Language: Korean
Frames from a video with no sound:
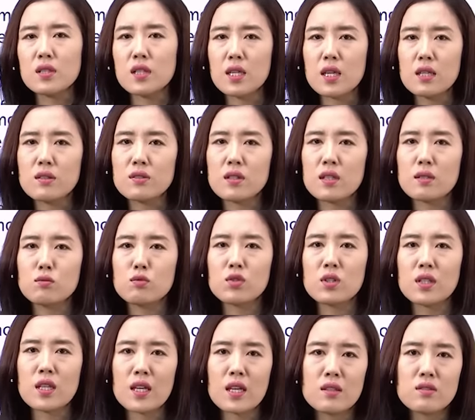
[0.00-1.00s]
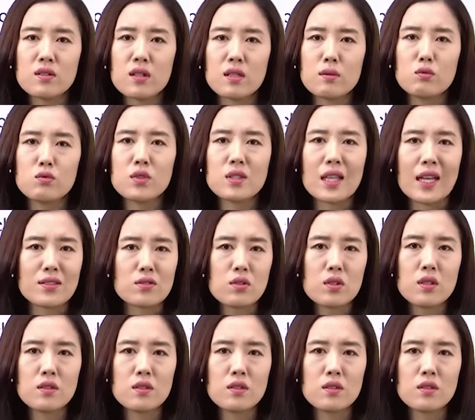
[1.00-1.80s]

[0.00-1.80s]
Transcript: 세 개짜리 문제, 네 개짜리 문제, 다섯